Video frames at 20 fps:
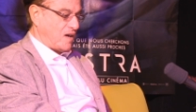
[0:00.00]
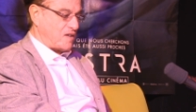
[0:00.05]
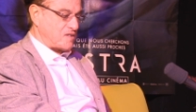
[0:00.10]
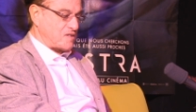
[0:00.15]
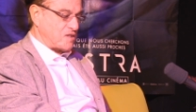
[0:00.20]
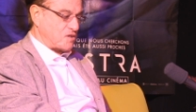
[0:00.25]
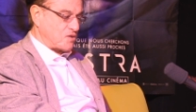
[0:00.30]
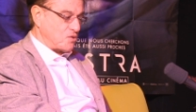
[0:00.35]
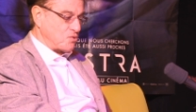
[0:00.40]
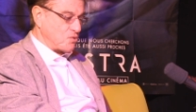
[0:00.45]
Alors
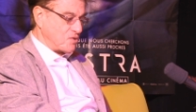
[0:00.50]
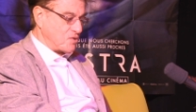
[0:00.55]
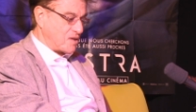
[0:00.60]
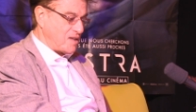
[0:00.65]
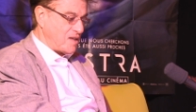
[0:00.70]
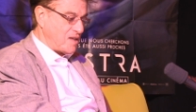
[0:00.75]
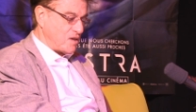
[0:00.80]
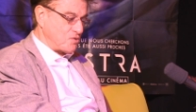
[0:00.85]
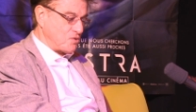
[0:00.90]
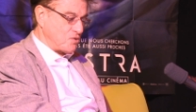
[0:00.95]
c'est un autre
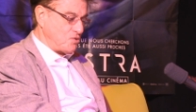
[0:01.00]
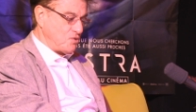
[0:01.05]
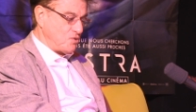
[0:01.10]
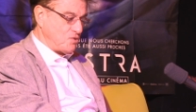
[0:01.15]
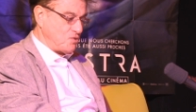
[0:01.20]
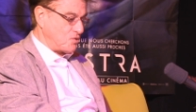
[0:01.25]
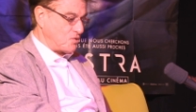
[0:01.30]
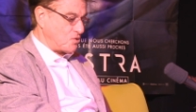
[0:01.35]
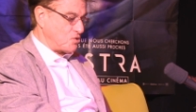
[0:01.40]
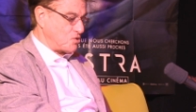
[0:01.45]
clair de
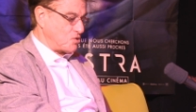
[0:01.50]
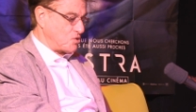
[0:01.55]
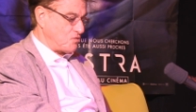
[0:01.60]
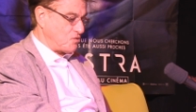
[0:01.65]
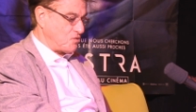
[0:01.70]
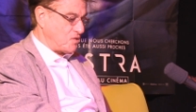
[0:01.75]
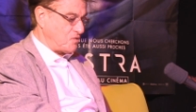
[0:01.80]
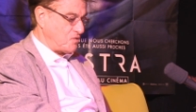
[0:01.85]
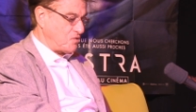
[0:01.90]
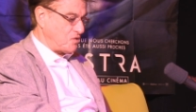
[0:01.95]
lune que je
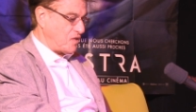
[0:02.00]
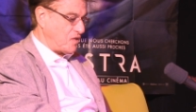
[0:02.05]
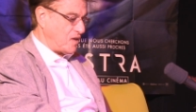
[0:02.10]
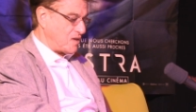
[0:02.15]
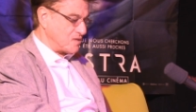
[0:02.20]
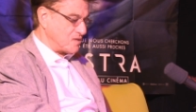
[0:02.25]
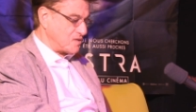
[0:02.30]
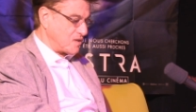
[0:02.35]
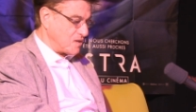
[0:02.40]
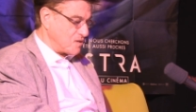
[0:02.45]
voulais vous
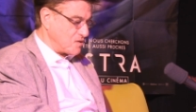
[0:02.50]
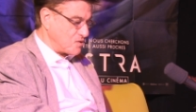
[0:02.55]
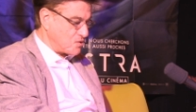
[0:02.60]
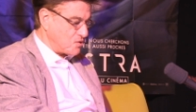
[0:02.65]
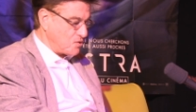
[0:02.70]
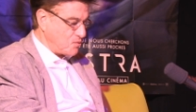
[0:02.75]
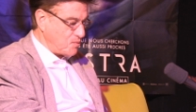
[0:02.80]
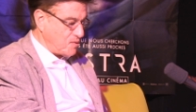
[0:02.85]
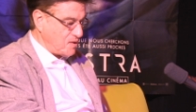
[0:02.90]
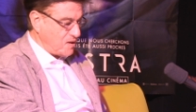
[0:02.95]
faire entendre,
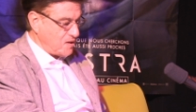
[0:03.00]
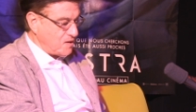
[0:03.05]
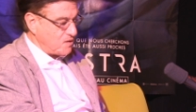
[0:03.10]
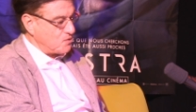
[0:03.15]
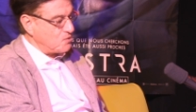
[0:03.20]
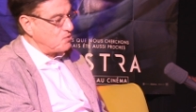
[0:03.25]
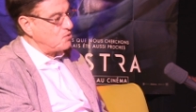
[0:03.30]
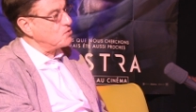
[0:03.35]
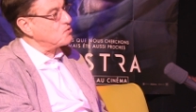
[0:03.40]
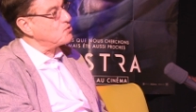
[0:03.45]
celui
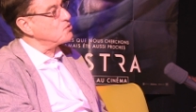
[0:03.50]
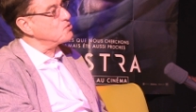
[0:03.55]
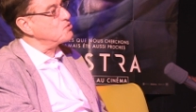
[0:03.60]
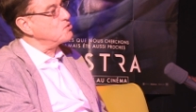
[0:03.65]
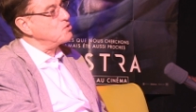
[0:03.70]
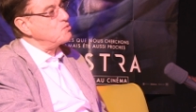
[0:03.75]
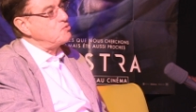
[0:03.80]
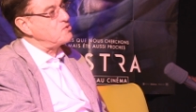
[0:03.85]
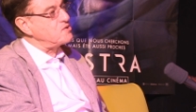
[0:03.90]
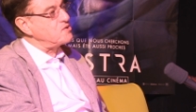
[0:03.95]
de Claude
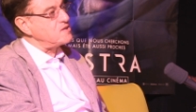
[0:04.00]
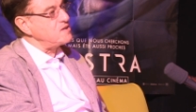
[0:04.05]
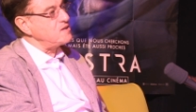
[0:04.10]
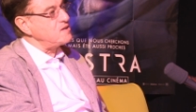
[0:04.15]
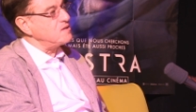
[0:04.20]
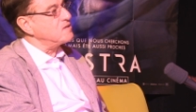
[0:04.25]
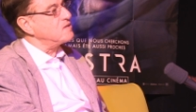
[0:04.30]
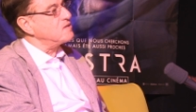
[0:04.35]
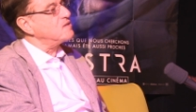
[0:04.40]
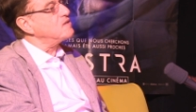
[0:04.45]

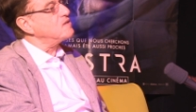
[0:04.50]
Debussy.